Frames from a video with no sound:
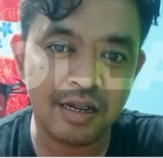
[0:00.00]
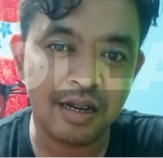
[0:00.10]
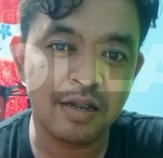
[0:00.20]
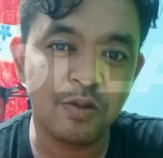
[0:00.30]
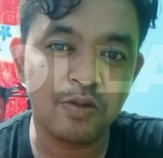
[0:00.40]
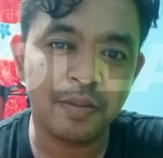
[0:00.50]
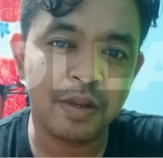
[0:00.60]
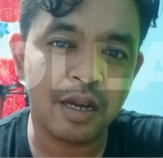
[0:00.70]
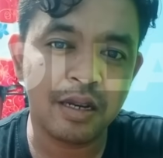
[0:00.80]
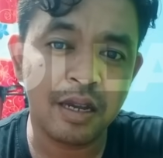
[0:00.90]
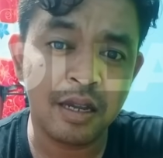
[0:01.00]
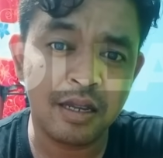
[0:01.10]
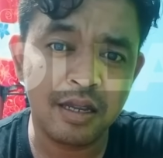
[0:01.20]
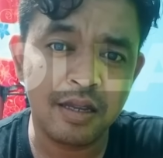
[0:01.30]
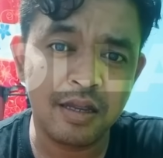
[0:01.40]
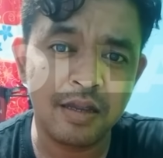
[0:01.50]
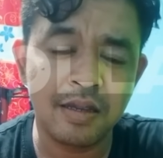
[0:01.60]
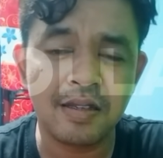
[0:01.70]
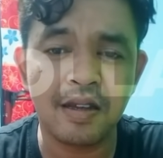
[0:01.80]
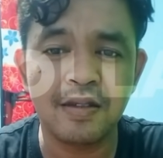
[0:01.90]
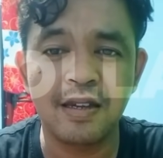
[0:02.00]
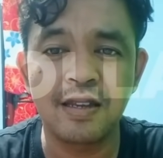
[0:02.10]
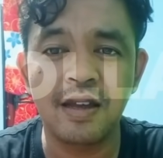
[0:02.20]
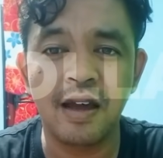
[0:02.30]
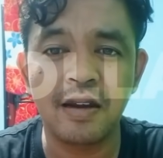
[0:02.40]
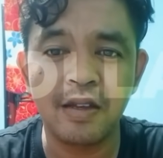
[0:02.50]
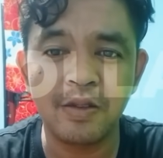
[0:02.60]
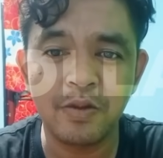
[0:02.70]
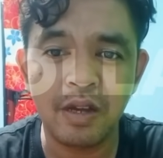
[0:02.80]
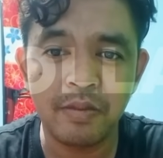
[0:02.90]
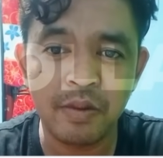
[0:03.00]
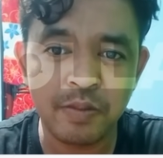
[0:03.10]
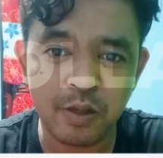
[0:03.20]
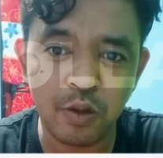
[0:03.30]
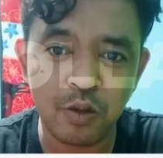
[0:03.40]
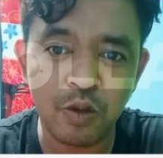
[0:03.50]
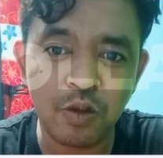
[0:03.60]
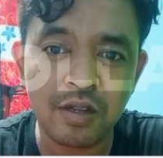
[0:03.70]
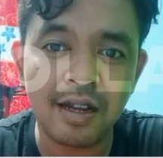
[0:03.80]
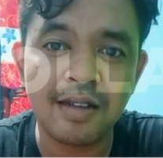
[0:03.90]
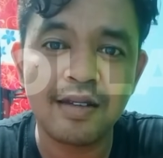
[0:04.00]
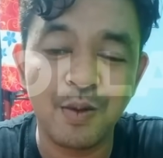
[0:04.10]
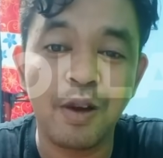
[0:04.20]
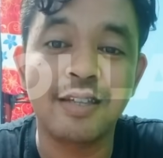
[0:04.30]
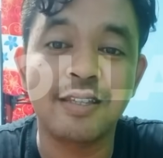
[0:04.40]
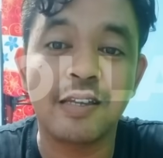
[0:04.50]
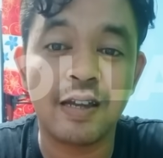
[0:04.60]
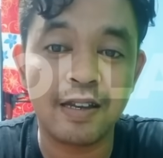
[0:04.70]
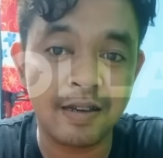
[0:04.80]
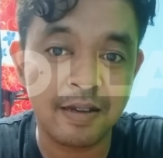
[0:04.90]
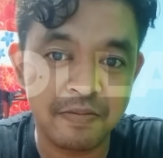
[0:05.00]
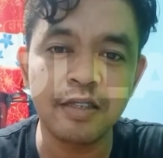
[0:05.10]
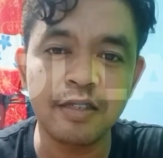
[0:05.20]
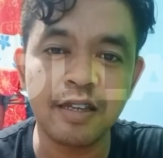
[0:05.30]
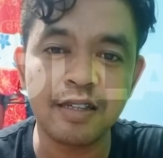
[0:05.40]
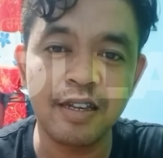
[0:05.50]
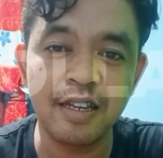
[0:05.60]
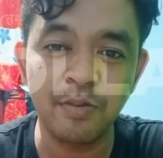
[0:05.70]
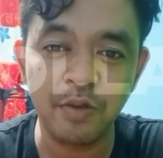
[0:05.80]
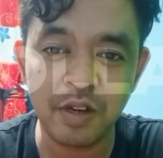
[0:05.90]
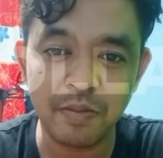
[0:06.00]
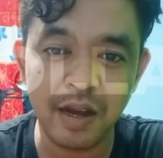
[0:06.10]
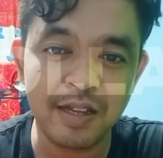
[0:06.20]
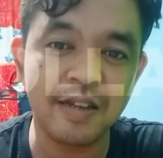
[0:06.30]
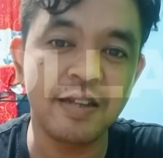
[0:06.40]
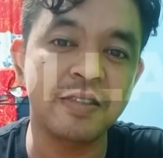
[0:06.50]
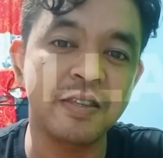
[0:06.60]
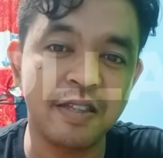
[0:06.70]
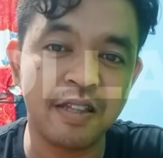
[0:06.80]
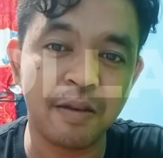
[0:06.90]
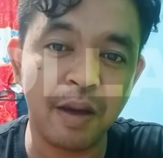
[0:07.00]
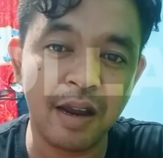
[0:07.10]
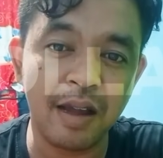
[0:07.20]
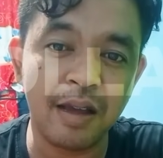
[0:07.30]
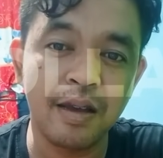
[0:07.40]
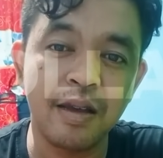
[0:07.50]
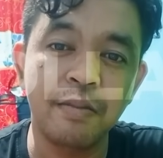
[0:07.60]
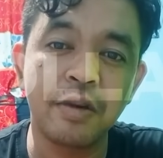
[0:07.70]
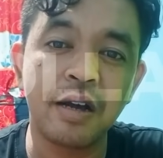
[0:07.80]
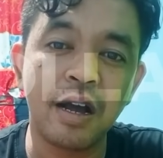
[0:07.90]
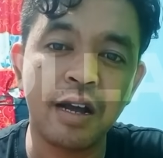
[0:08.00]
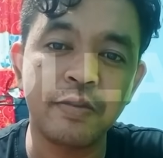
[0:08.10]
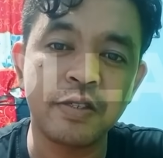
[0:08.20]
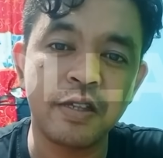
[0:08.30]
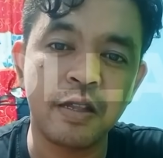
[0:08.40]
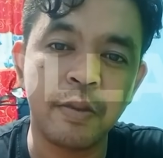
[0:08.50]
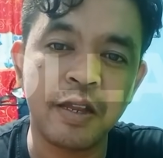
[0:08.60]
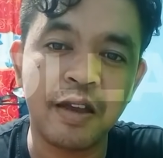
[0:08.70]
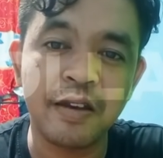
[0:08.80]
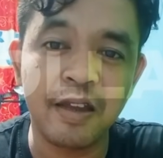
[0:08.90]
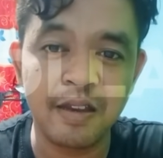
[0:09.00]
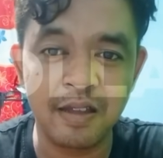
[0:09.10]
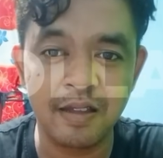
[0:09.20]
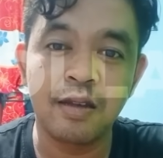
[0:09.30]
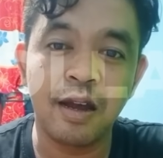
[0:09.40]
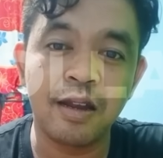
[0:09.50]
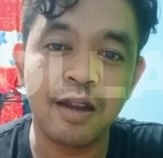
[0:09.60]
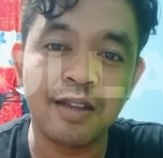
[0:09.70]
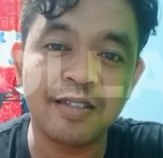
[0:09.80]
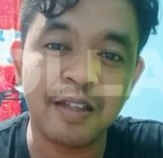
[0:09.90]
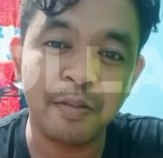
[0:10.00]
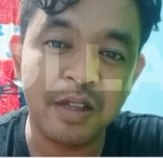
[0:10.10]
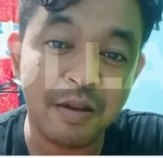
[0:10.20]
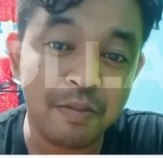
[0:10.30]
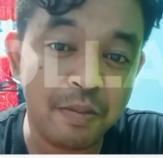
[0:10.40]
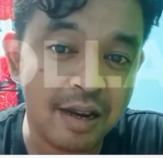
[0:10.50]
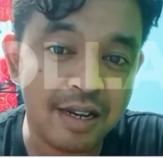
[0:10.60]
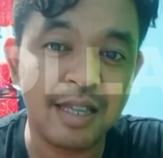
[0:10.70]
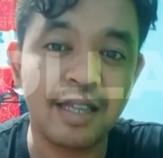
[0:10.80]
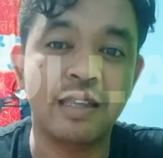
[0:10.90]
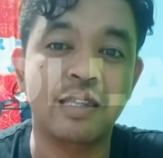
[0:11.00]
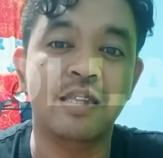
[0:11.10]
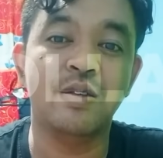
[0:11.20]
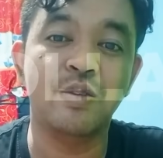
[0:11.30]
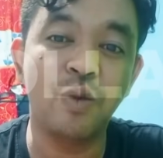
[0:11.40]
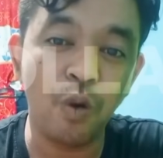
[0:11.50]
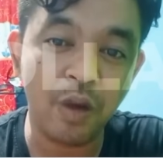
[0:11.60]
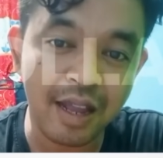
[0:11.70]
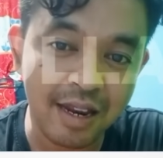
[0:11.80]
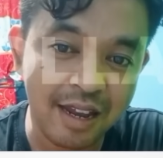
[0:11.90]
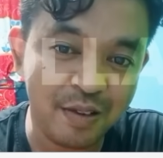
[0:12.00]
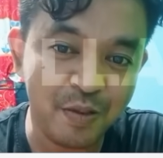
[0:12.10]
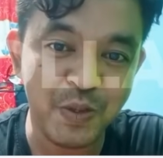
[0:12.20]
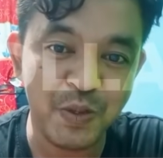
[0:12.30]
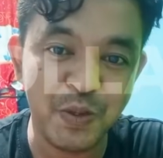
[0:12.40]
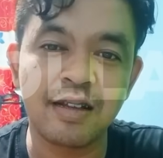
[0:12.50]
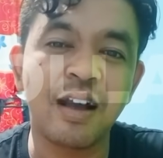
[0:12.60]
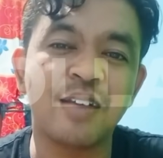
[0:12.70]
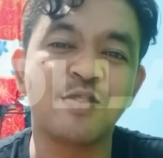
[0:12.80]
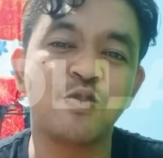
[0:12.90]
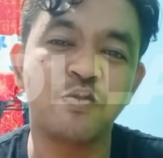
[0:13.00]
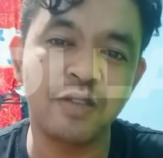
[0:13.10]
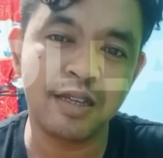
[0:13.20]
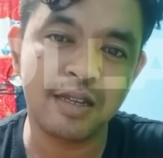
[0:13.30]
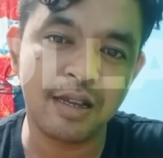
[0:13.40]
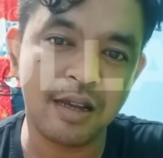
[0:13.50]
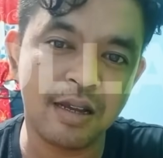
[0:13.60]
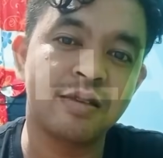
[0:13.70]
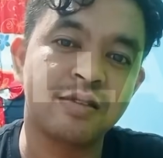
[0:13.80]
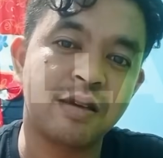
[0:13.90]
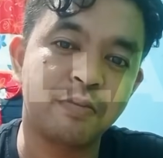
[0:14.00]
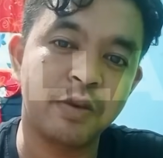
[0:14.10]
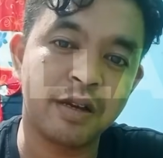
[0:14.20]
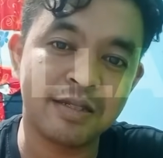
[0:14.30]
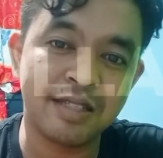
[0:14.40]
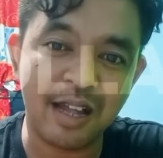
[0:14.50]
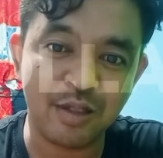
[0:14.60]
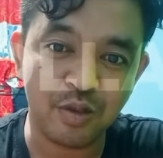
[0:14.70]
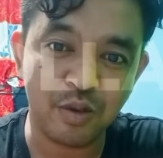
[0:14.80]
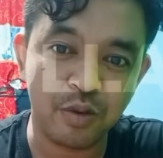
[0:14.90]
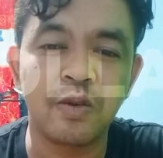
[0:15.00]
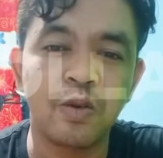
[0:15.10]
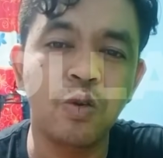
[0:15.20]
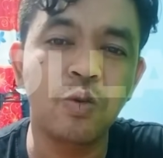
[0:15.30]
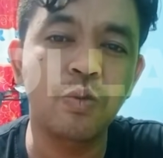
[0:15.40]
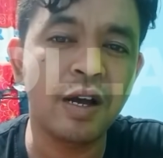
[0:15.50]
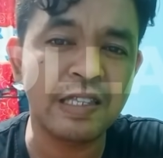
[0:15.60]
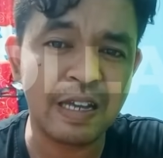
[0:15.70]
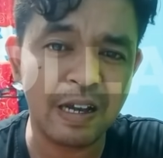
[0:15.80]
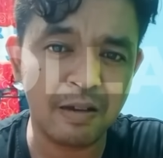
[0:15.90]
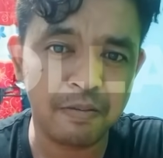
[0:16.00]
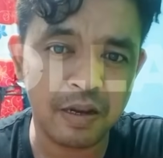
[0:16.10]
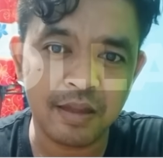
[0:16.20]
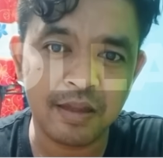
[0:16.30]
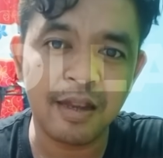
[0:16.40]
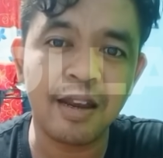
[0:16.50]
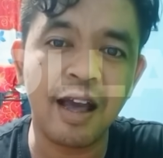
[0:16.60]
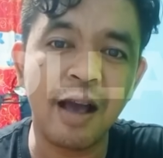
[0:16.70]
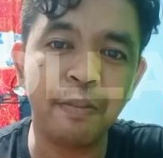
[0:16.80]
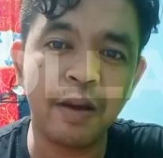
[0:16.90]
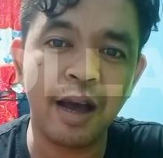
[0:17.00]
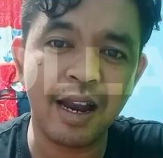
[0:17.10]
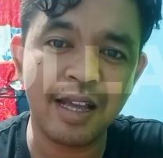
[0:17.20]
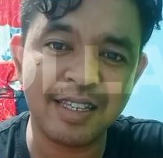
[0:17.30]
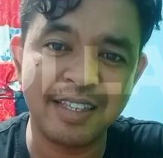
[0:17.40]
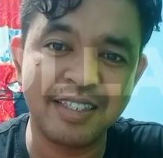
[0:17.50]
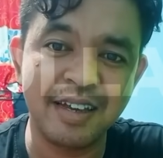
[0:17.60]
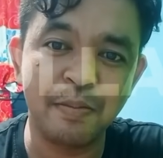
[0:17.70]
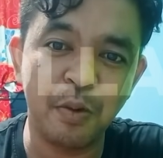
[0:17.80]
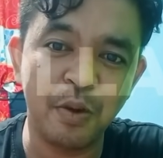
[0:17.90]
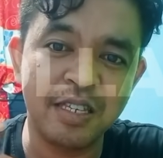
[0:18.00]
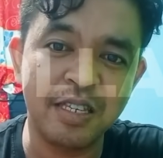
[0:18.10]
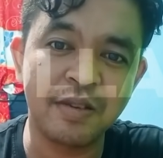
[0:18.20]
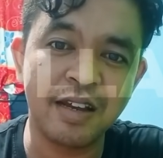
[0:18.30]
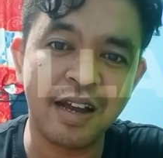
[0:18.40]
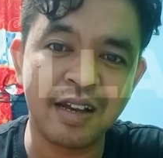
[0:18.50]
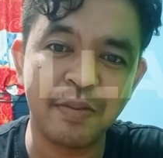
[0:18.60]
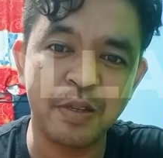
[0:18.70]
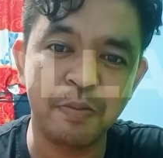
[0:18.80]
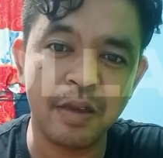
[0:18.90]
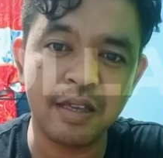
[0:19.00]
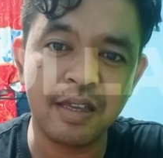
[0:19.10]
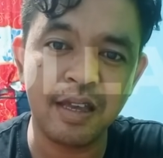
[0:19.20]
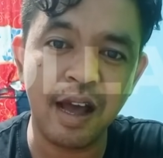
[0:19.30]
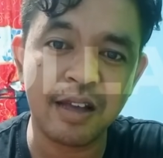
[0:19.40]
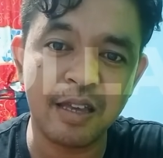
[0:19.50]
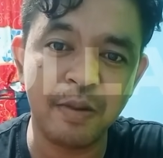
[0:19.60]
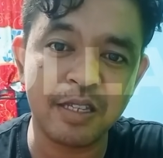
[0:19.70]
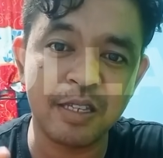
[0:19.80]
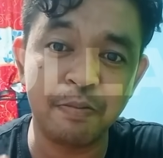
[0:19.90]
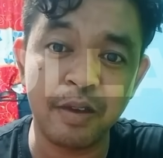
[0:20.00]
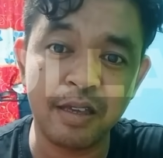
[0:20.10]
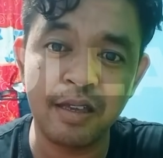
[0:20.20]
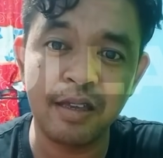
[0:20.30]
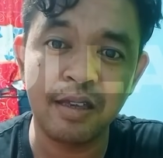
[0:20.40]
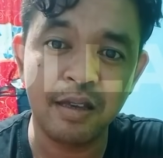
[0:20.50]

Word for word: dengan ucapan Anda ini, saat ini Anda sudah mempertontonkan kualitas Anda. Dan saat ini mungkin banyak netizen yang malah menganggap statement Anda ini adalah statement yang paling gokil dan lucu. Kasus Vina sampai ke tato. Hubungannya apa? Dan apa alasannya polisi menangkap si Peggy akibat si Peggy